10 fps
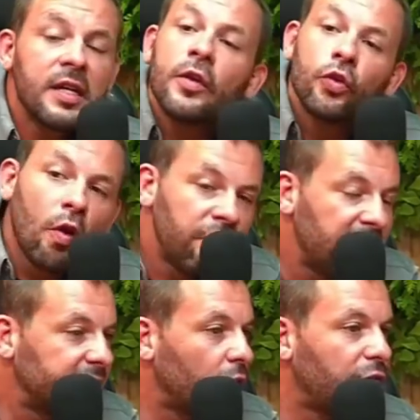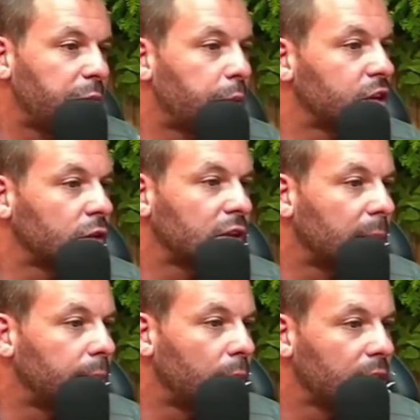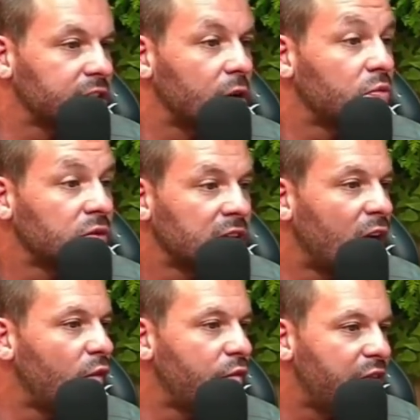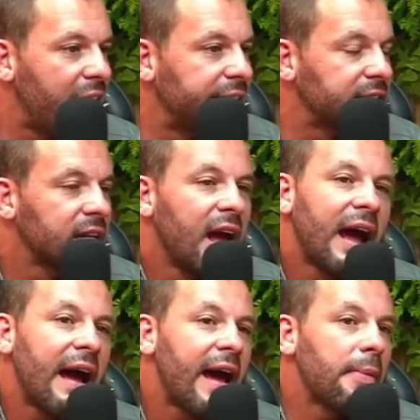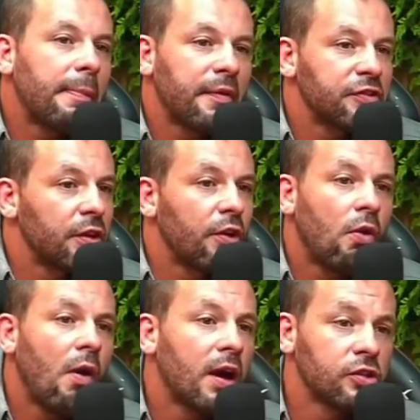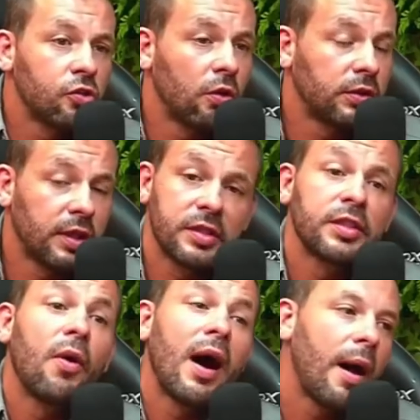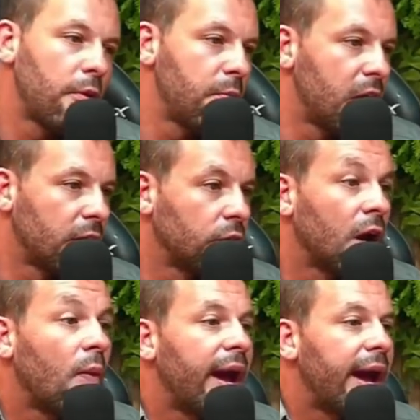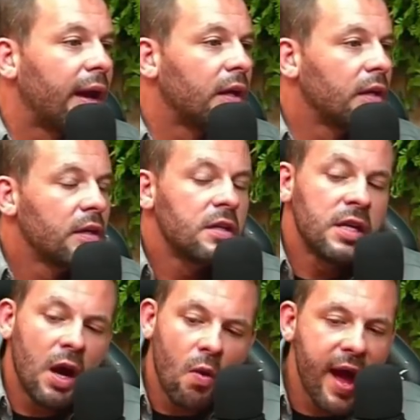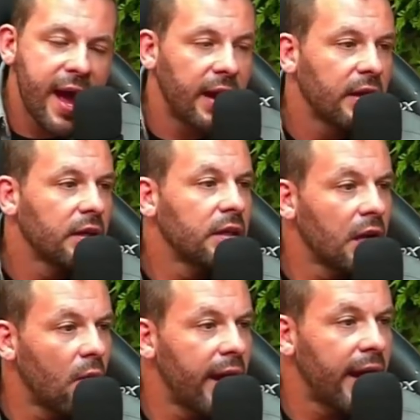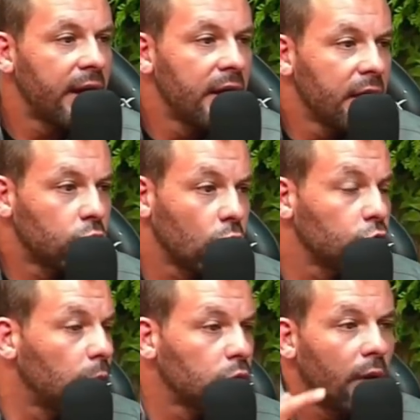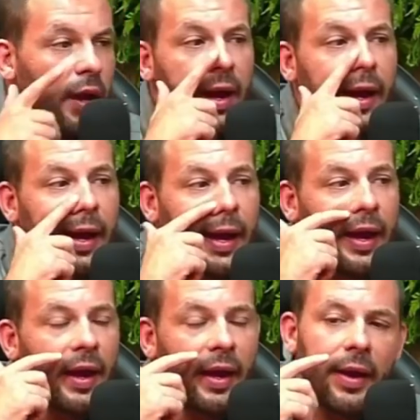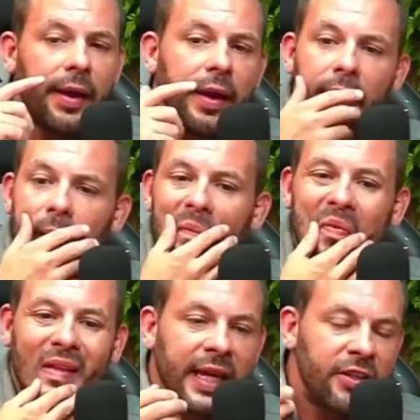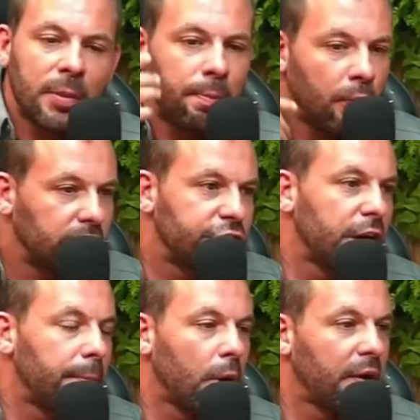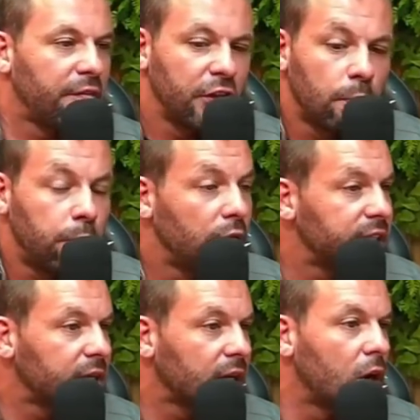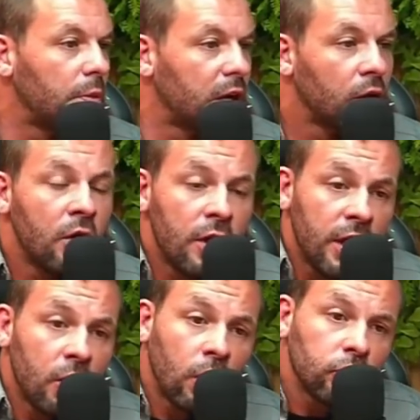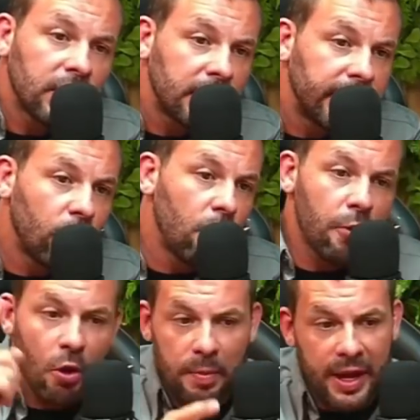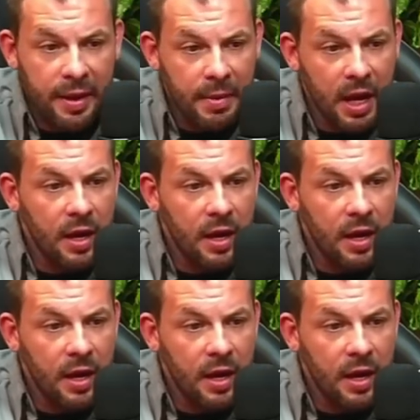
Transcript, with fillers: 99% da população não faz. Ah, é uma profissão igual às outras. Teu rabo, mano. Não, não é, é. Carai, não, é. não é. é. Não é. Todo mundo é tende a proteger a própria vida. O polícia não, mano. Enquanto tá tendo um problema,